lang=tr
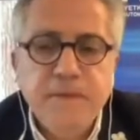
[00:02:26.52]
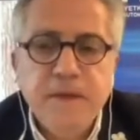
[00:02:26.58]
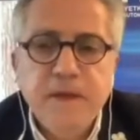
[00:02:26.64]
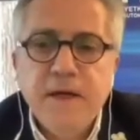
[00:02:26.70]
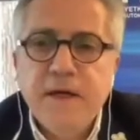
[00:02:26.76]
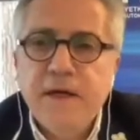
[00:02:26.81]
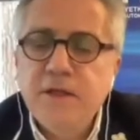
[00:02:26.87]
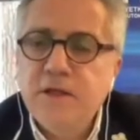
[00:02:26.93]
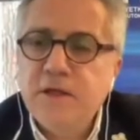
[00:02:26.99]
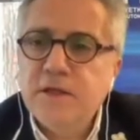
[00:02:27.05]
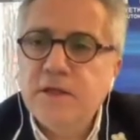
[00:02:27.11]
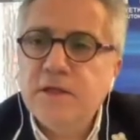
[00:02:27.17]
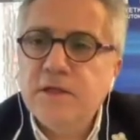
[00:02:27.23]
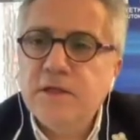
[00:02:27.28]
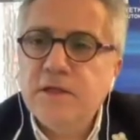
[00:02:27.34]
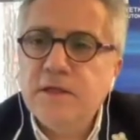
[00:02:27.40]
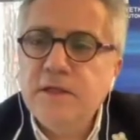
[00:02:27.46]

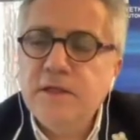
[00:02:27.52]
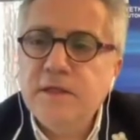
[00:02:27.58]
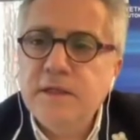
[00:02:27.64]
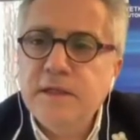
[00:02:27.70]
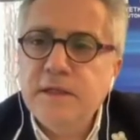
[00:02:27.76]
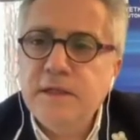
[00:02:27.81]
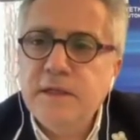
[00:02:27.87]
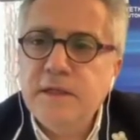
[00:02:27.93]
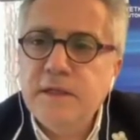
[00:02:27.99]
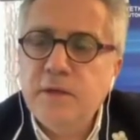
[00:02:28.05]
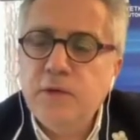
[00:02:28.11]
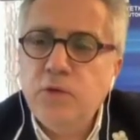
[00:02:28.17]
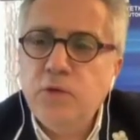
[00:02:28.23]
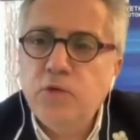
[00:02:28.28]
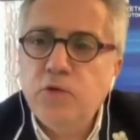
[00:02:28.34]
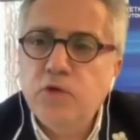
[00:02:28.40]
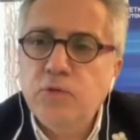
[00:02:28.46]
Açıkçası e,
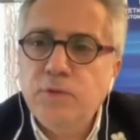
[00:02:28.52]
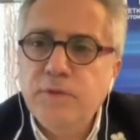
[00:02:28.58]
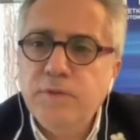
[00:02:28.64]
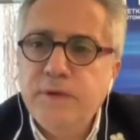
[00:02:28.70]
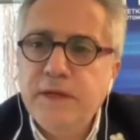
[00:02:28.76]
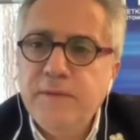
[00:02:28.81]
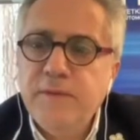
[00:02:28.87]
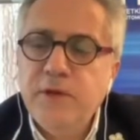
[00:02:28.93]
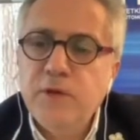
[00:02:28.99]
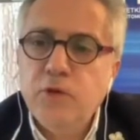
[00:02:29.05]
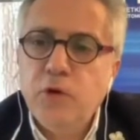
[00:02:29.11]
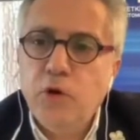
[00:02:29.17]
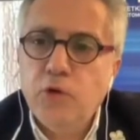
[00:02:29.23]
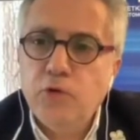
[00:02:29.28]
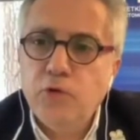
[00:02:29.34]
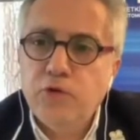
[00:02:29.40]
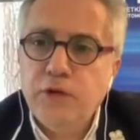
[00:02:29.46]
300 bin bareminin
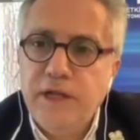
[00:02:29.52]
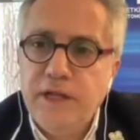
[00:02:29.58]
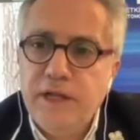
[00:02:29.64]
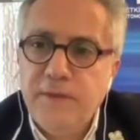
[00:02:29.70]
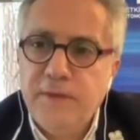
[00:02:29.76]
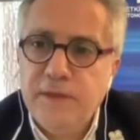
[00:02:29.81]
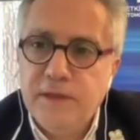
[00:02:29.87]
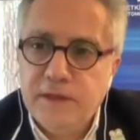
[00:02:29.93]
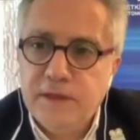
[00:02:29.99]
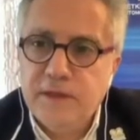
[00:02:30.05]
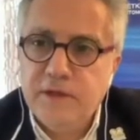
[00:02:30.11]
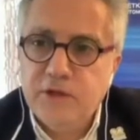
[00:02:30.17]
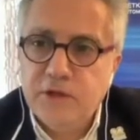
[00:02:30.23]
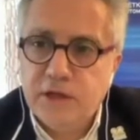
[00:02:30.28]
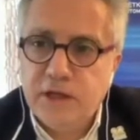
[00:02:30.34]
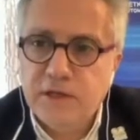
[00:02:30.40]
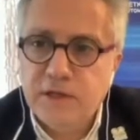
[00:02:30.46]
450 bin liraya
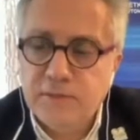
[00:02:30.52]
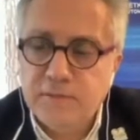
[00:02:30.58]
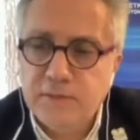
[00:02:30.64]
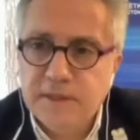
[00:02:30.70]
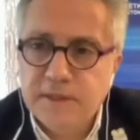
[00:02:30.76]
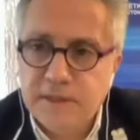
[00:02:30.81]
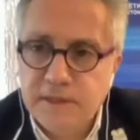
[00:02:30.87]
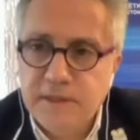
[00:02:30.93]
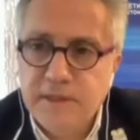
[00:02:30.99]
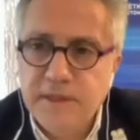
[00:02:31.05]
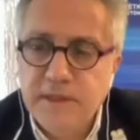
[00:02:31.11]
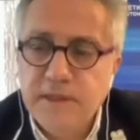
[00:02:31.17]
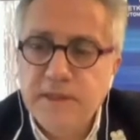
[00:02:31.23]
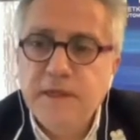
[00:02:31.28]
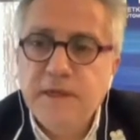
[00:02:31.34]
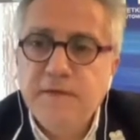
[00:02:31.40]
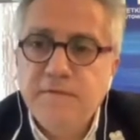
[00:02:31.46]
çıkartılması
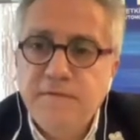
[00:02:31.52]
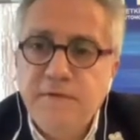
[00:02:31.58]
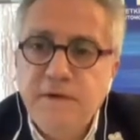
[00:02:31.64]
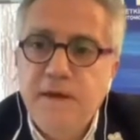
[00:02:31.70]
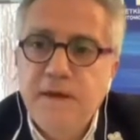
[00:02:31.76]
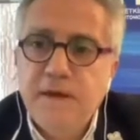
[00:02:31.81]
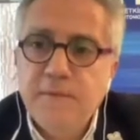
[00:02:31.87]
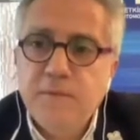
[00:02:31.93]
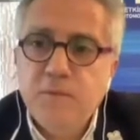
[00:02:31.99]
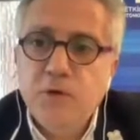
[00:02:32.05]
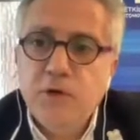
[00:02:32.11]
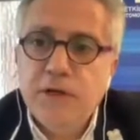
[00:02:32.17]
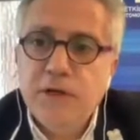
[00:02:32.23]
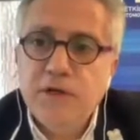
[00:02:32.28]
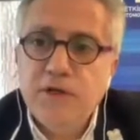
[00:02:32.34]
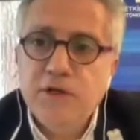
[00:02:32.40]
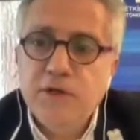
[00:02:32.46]
ve bu
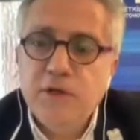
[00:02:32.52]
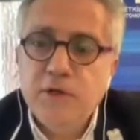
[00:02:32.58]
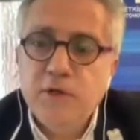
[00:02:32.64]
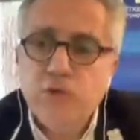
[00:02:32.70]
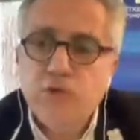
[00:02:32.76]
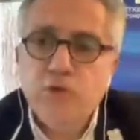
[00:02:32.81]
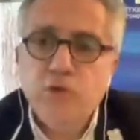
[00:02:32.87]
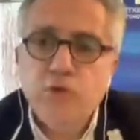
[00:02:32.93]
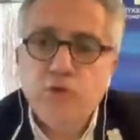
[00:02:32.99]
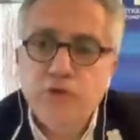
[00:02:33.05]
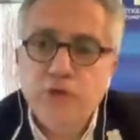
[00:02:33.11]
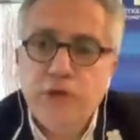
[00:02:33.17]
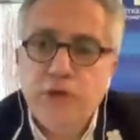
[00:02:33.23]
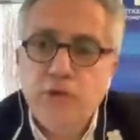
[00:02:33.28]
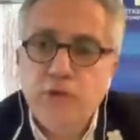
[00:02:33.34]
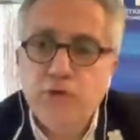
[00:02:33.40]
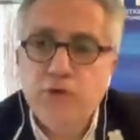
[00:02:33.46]
aracın da %30
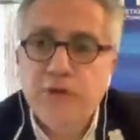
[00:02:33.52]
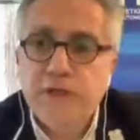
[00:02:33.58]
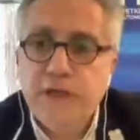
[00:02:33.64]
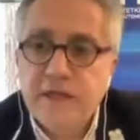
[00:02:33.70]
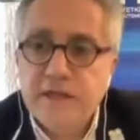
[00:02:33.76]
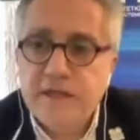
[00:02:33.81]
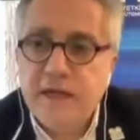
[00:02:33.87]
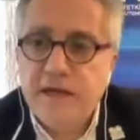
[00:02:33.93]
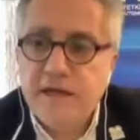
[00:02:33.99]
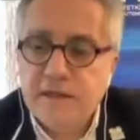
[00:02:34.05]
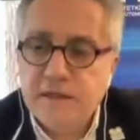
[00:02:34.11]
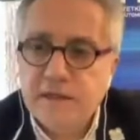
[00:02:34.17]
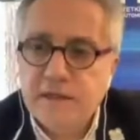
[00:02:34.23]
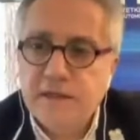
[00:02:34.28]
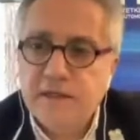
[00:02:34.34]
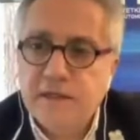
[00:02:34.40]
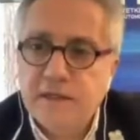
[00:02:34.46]
değil %80
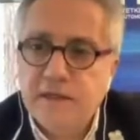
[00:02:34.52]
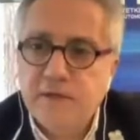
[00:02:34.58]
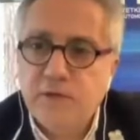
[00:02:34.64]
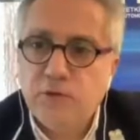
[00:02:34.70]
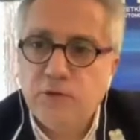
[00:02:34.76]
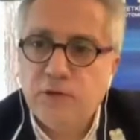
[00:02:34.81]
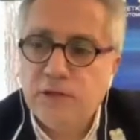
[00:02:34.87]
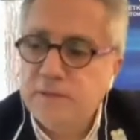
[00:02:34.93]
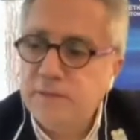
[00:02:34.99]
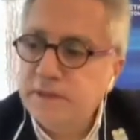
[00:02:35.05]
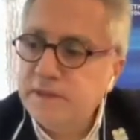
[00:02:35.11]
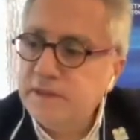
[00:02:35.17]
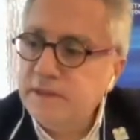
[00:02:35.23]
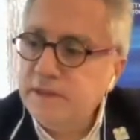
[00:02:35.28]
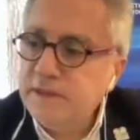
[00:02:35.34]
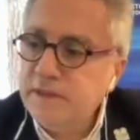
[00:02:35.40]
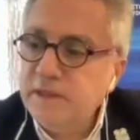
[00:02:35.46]
kredide
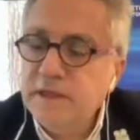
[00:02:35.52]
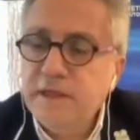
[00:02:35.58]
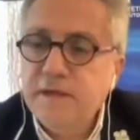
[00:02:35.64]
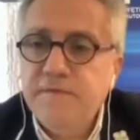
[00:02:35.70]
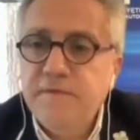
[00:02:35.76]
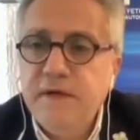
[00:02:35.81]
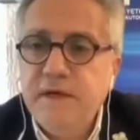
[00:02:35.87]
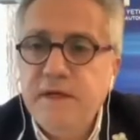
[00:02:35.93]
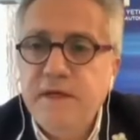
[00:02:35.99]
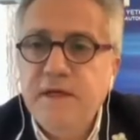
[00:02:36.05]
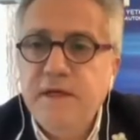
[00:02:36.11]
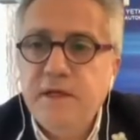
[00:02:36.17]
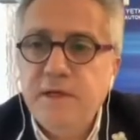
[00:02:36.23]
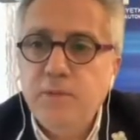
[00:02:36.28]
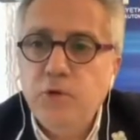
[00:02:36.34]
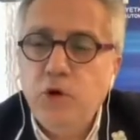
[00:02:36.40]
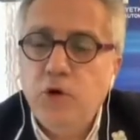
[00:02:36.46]
kullanılması ve yine
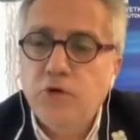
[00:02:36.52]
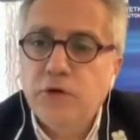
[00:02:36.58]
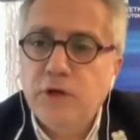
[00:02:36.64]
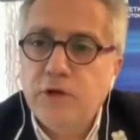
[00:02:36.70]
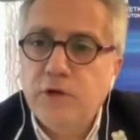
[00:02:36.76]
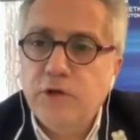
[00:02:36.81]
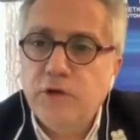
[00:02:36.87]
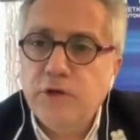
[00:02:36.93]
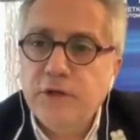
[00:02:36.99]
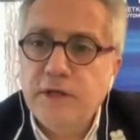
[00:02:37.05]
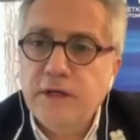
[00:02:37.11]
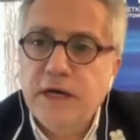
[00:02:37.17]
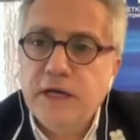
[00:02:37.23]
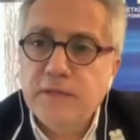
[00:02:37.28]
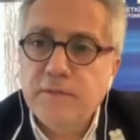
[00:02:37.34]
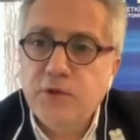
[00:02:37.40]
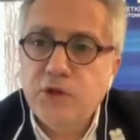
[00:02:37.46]
24 ay olanında
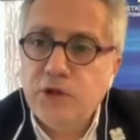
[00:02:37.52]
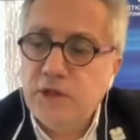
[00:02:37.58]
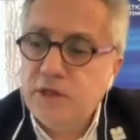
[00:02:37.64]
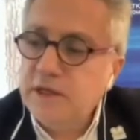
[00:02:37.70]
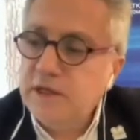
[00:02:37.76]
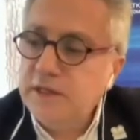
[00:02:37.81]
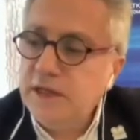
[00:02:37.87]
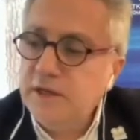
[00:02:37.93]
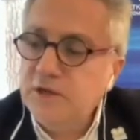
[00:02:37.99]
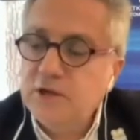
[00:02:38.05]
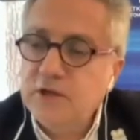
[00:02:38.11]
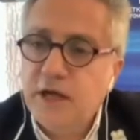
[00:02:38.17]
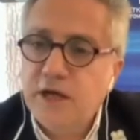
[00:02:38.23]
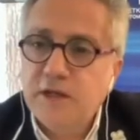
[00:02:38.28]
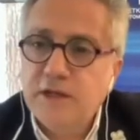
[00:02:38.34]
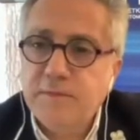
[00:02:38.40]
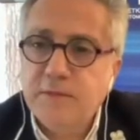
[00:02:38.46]
60 aya kadar
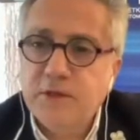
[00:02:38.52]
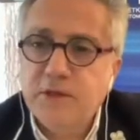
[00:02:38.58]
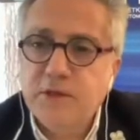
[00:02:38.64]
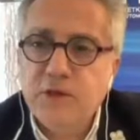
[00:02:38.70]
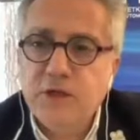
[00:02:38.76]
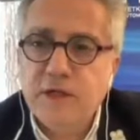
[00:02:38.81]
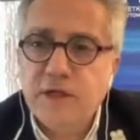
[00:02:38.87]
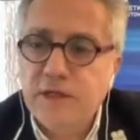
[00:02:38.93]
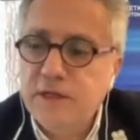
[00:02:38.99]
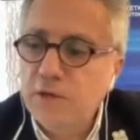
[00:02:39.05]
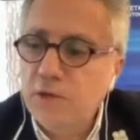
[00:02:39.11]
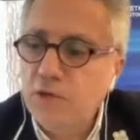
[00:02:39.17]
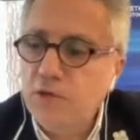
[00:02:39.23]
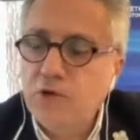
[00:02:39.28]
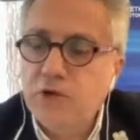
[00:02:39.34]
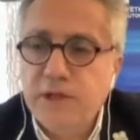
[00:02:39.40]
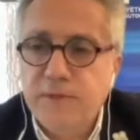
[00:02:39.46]
çıkartılması şeklinde
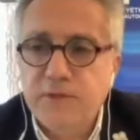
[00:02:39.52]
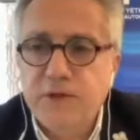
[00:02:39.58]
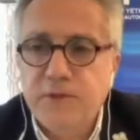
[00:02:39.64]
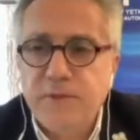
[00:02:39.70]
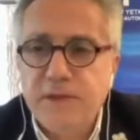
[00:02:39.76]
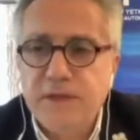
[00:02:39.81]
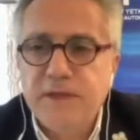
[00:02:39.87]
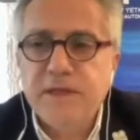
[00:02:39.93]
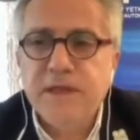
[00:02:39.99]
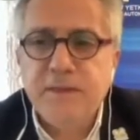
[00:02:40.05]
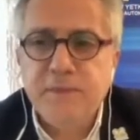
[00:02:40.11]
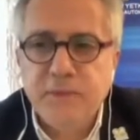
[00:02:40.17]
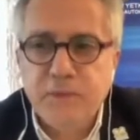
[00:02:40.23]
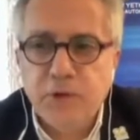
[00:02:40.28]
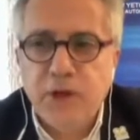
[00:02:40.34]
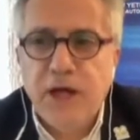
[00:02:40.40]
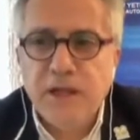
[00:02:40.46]
görüşlerimizi belirledik. Tabi
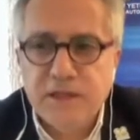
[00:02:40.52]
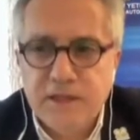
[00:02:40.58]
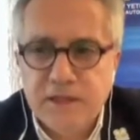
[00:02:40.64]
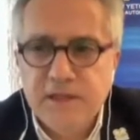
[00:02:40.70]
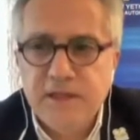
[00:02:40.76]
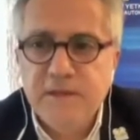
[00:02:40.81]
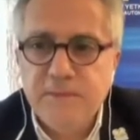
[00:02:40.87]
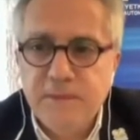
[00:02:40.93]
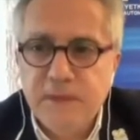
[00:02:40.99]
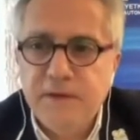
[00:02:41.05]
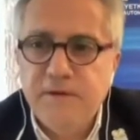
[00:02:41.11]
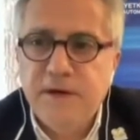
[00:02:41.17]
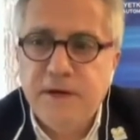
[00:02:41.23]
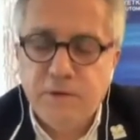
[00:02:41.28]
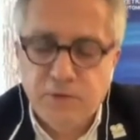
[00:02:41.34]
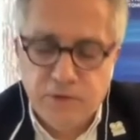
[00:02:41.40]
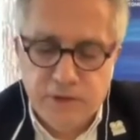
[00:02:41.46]
bunun alt kırılımları
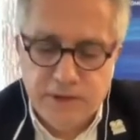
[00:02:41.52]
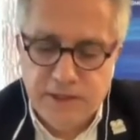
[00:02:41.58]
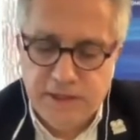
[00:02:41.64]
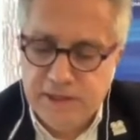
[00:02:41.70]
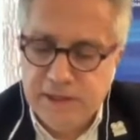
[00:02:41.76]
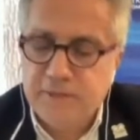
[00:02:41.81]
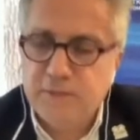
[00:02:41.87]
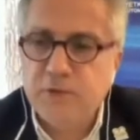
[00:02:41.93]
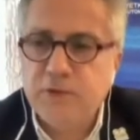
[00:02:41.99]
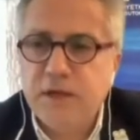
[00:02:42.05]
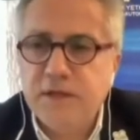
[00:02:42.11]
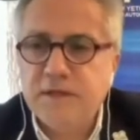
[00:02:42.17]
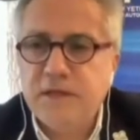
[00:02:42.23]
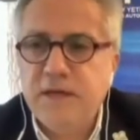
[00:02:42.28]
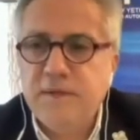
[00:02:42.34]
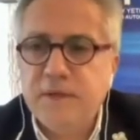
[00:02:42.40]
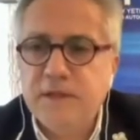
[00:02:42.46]
var. Onları tek tek buradan
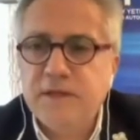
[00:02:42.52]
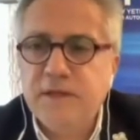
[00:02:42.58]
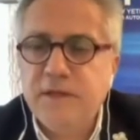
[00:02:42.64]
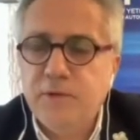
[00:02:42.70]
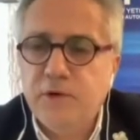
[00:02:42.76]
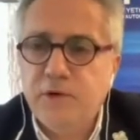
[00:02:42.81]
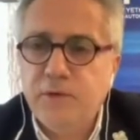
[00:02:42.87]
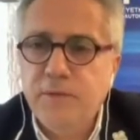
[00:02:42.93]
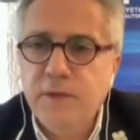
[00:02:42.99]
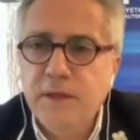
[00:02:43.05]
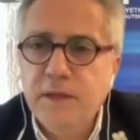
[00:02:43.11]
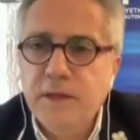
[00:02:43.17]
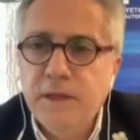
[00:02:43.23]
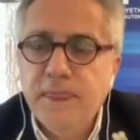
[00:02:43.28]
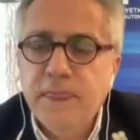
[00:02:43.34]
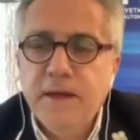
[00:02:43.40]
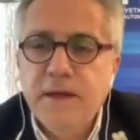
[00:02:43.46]
saymak istemiyorum.
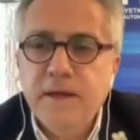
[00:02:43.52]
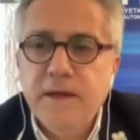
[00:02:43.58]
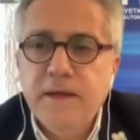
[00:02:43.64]
Ee,